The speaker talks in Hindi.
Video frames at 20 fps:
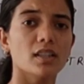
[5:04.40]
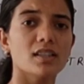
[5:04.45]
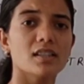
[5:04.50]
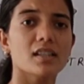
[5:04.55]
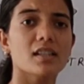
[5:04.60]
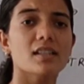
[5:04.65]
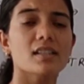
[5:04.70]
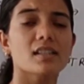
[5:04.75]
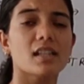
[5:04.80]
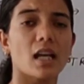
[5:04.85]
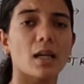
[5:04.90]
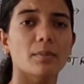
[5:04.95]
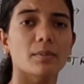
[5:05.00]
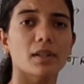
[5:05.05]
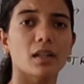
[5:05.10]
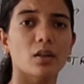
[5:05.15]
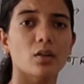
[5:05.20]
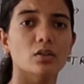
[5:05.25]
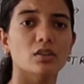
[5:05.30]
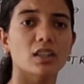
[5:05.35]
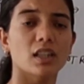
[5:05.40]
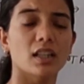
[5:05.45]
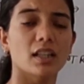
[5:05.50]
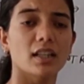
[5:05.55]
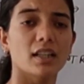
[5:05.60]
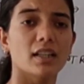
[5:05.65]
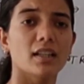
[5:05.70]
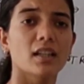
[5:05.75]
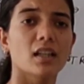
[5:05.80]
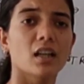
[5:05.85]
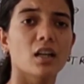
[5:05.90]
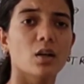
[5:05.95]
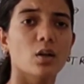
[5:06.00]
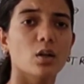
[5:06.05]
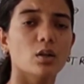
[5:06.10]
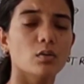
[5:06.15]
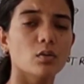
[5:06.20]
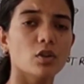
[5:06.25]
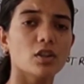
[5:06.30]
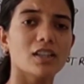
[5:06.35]
किस किस टाइप का होता है
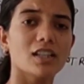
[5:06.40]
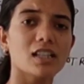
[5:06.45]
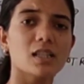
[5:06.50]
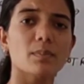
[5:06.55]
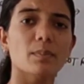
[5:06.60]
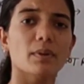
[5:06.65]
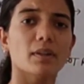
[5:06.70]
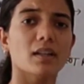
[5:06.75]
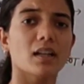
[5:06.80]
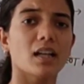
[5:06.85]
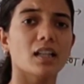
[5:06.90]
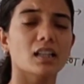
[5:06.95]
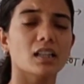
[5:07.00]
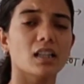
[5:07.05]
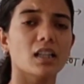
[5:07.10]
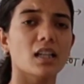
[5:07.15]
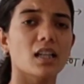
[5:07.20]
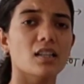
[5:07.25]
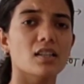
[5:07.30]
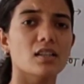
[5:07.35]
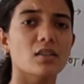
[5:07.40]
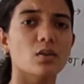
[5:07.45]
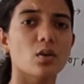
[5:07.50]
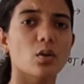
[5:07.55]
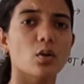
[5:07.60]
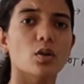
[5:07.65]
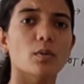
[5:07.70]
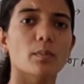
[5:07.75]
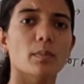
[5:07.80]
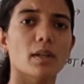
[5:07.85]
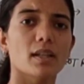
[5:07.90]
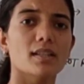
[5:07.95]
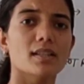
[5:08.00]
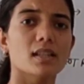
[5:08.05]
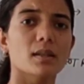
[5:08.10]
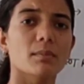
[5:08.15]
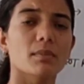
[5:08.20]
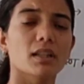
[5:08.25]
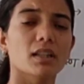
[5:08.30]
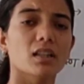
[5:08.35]
और वो किस प्रकार के एसिड और बेस
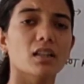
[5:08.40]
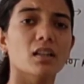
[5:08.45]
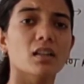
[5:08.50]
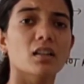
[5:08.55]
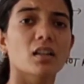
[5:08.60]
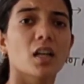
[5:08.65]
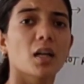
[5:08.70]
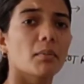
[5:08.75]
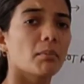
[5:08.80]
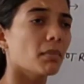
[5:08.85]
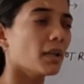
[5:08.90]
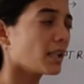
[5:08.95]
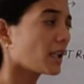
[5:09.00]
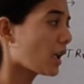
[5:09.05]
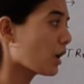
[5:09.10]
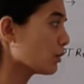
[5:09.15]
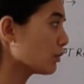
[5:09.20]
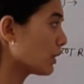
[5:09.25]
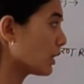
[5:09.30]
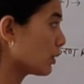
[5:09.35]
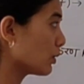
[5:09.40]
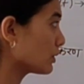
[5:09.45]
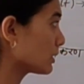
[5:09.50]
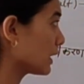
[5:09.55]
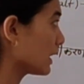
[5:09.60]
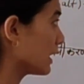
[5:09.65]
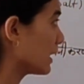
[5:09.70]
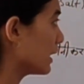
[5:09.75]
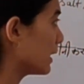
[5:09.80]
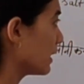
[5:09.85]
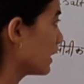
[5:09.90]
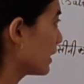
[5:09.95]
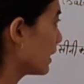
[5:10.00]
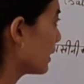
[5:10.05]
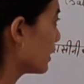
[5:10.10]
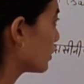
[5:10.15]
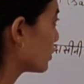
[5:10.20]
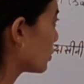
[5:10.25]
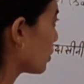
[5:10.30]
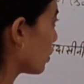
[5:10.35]
से मिलकर बना हुआ होता है
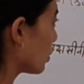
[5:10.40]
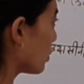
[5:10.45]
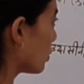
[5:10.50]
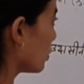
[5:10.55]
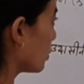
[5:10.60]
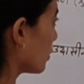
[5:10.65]
तो